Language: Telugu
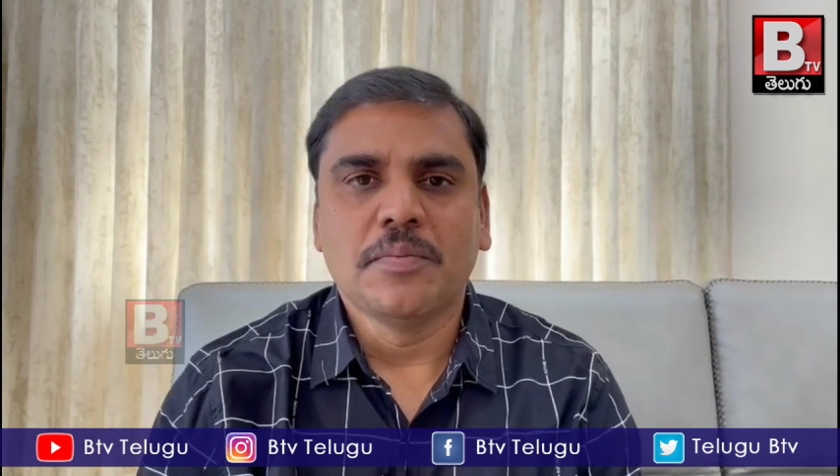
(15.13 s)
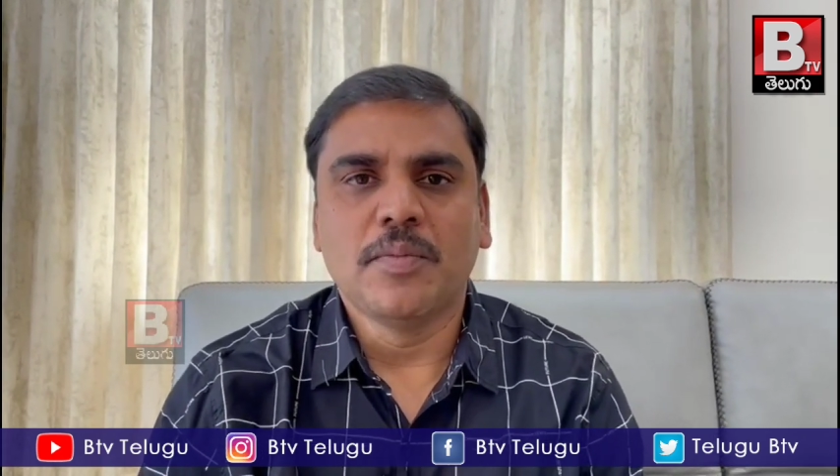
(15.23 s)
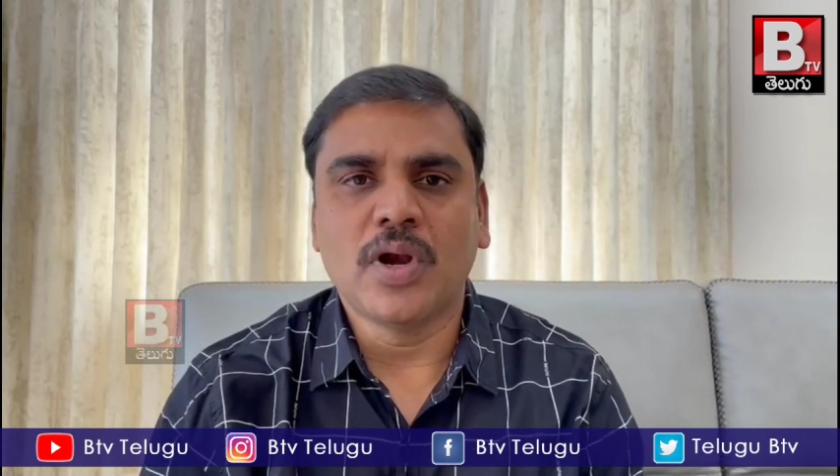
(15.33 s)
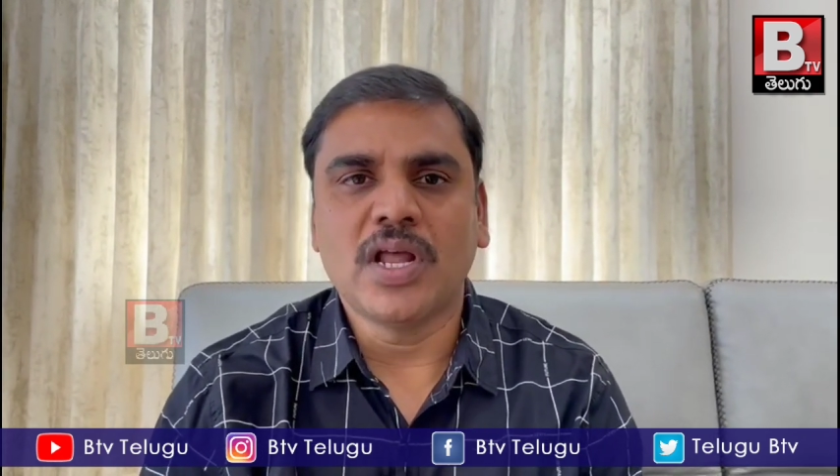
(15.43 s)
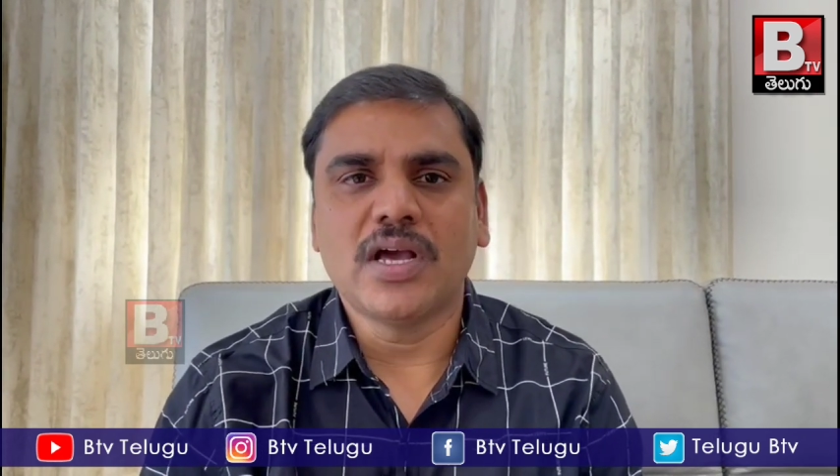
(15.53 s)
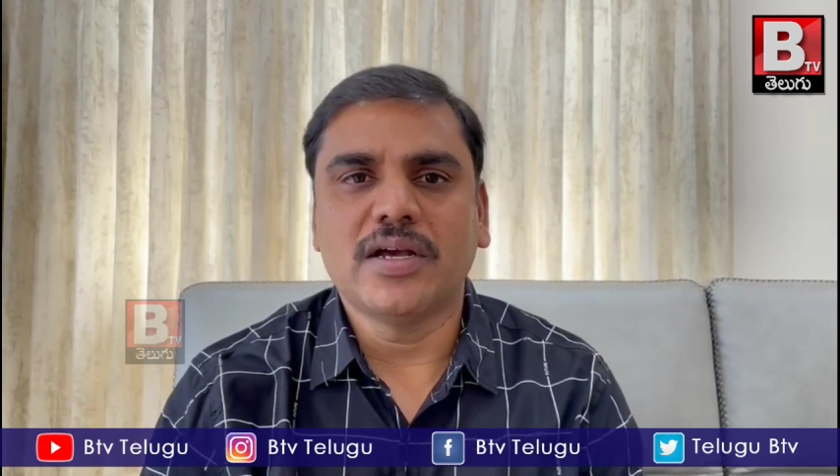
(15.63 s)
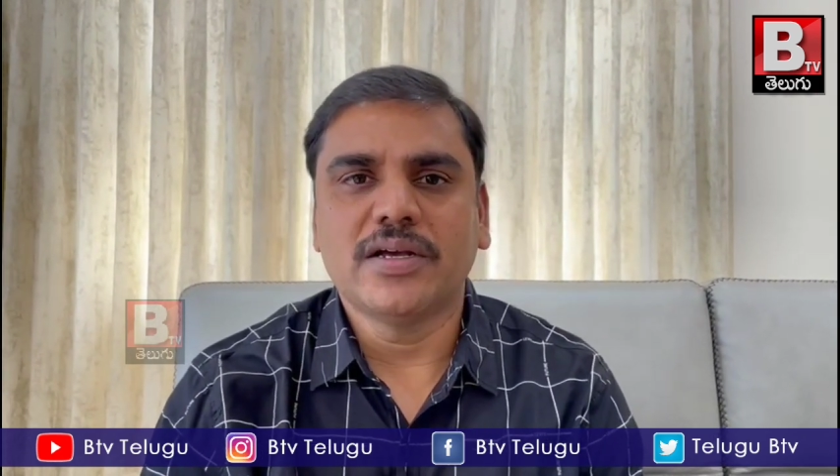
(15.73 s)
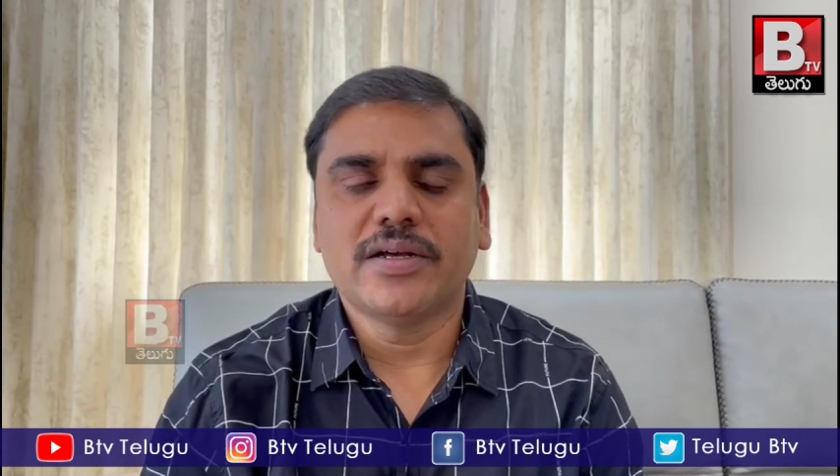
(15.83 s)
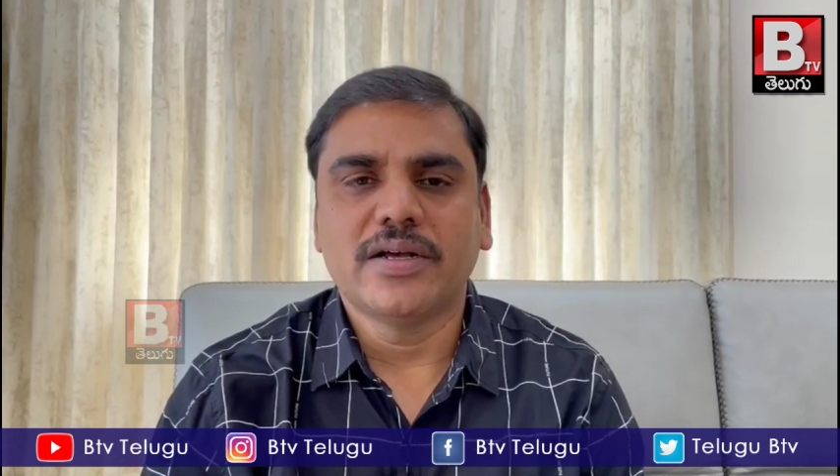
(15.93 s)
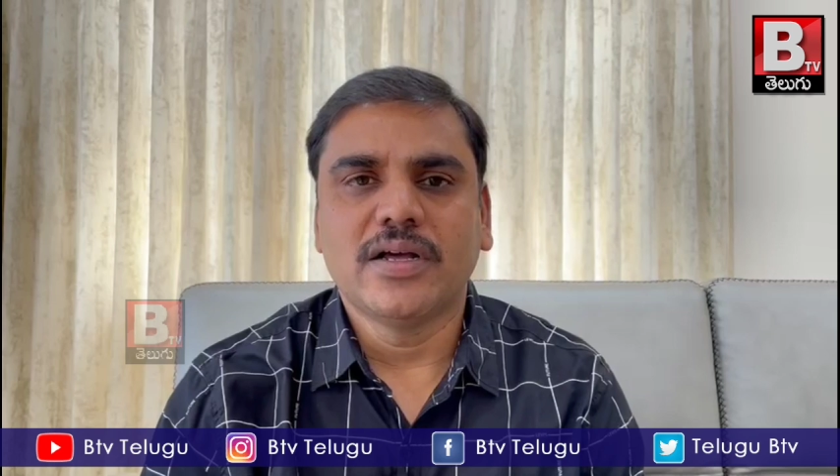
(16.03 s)
మొన్న
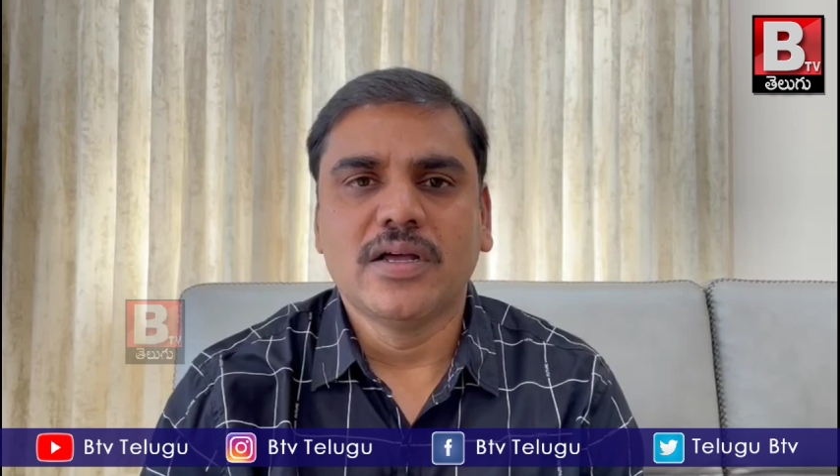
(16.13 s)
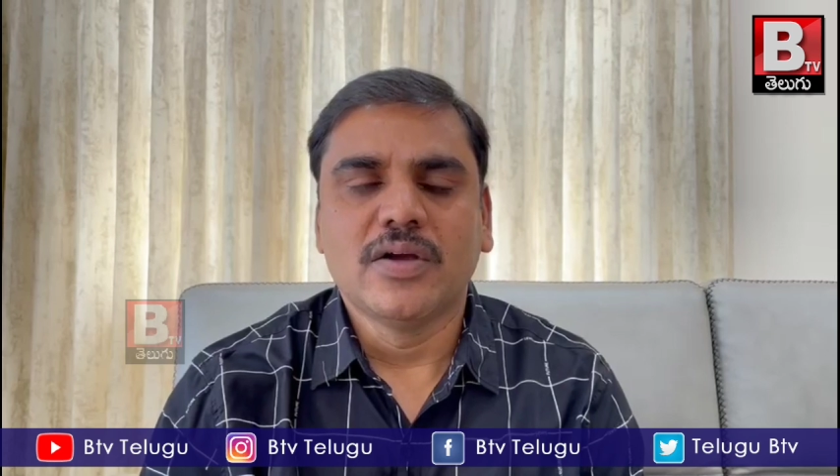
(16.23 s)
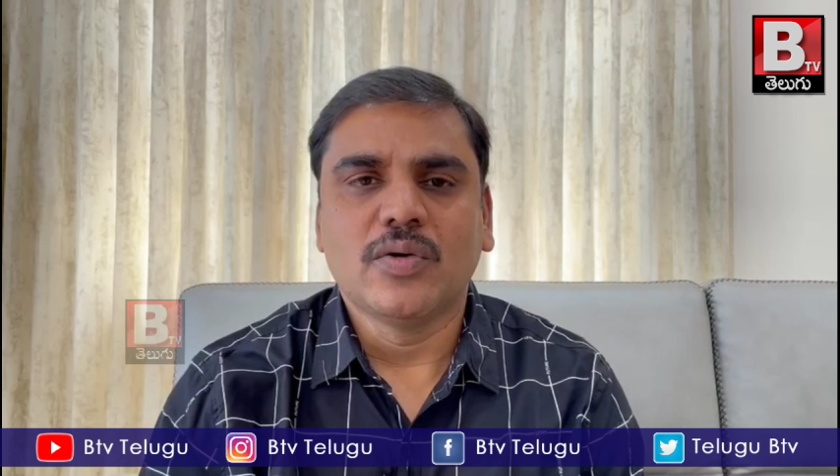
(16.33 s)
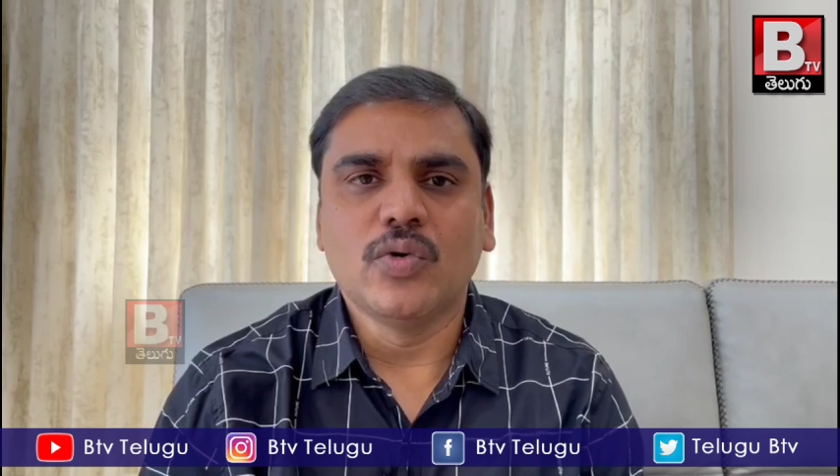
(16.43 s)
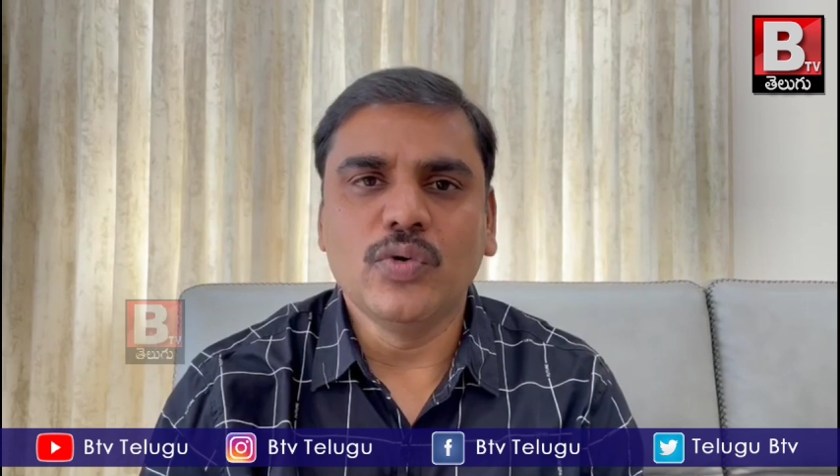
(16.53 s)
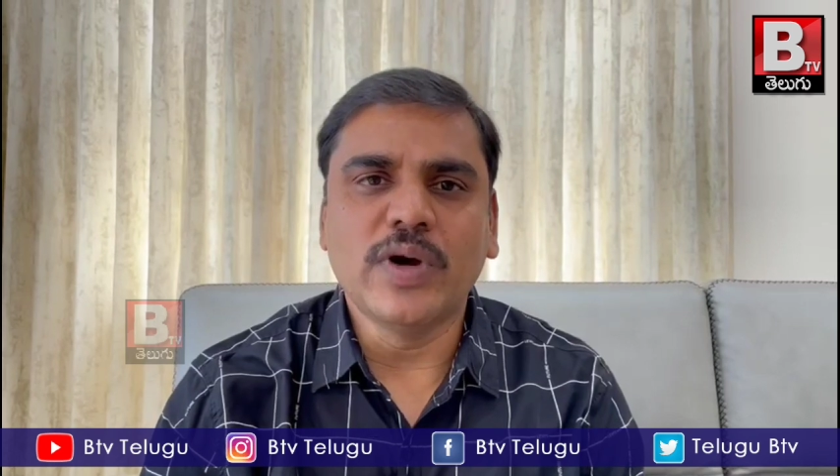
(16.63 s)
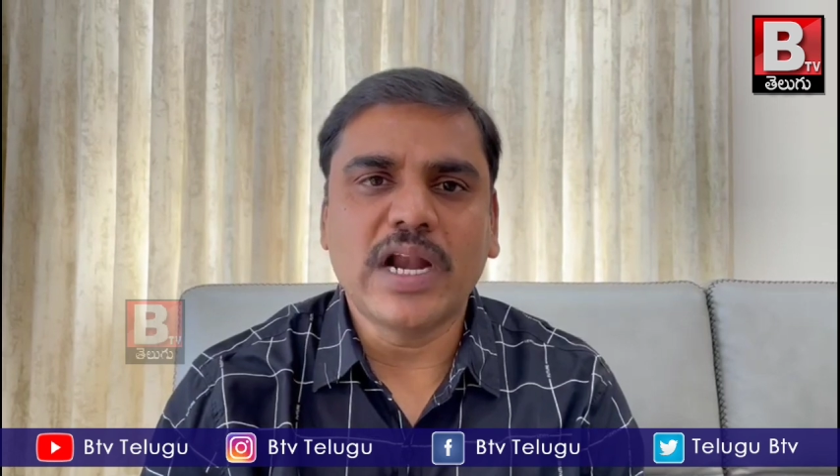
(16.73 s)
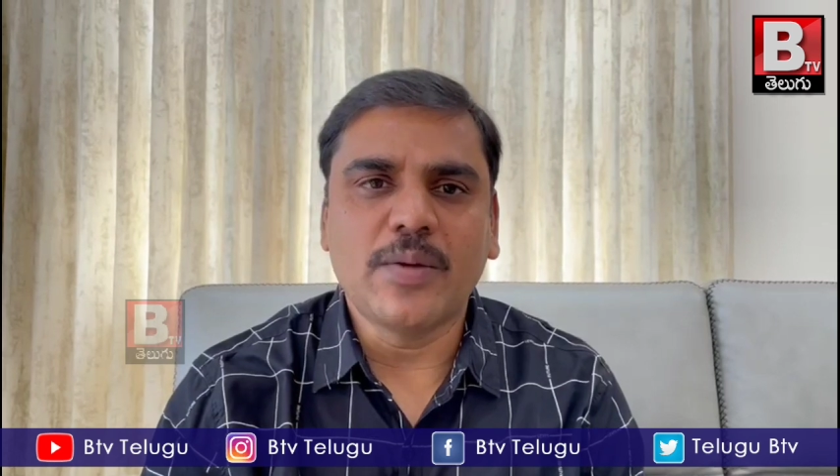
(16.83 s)
గుడివాడ